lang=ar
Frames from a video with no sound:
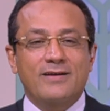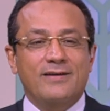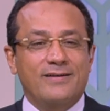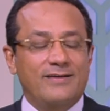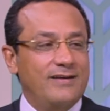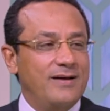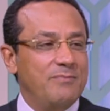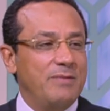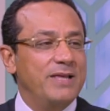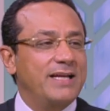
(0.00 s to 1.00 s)
آه، ما
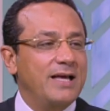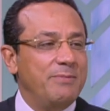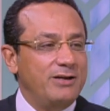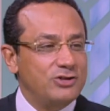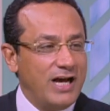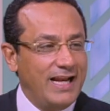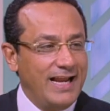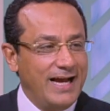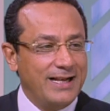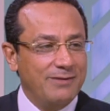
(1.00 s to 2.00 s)
بنجتمعش على
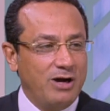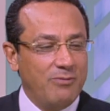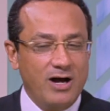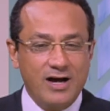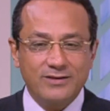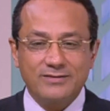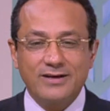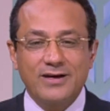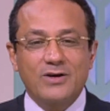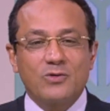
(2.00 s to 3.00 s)
الاكل مع بعض
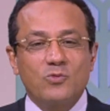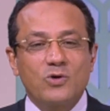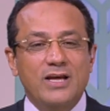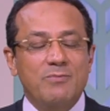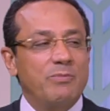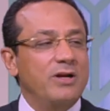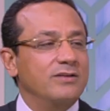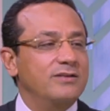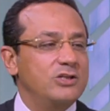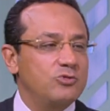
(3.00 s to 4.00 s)
وليه ما
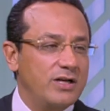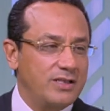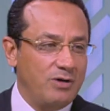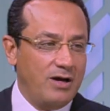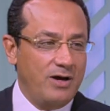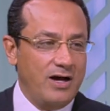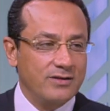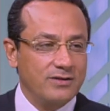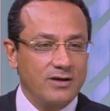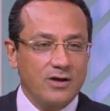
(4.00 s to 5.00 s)
بنقضيش وقت مع بعض
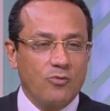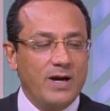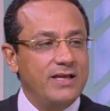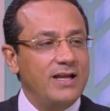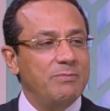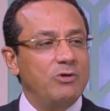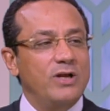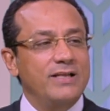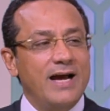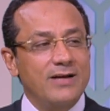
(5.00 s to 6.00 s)
وبعدين لما
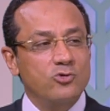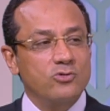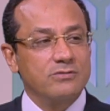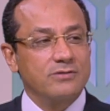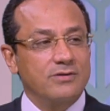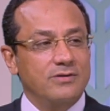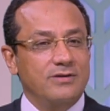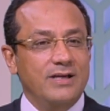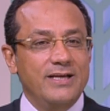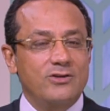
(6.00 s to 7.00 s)
الولاد قعدوا
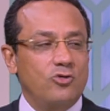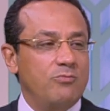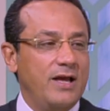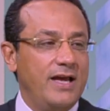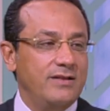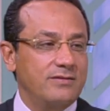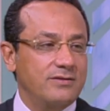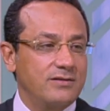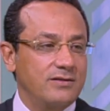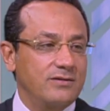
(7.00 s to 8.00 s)
لقيت الامهات
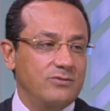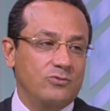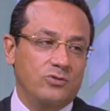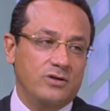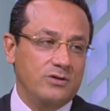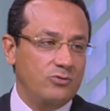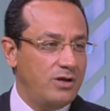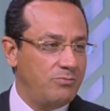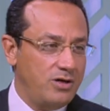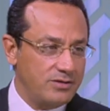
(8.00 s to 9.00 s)

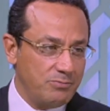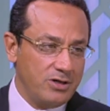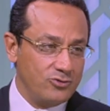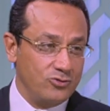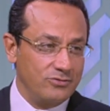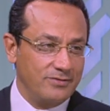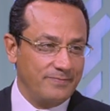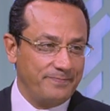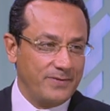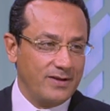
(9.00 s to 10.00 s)
والابهات برضو
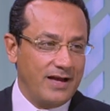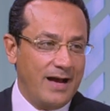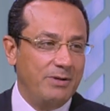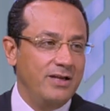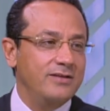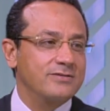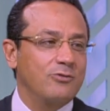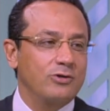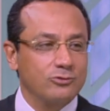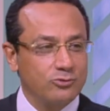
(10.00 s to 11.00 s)
عمالين
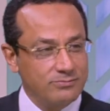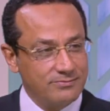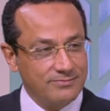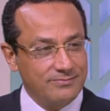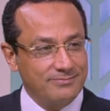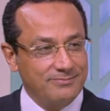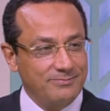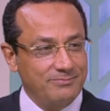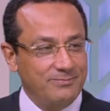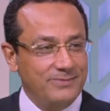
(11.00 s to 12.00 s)
يصوتوا صحيح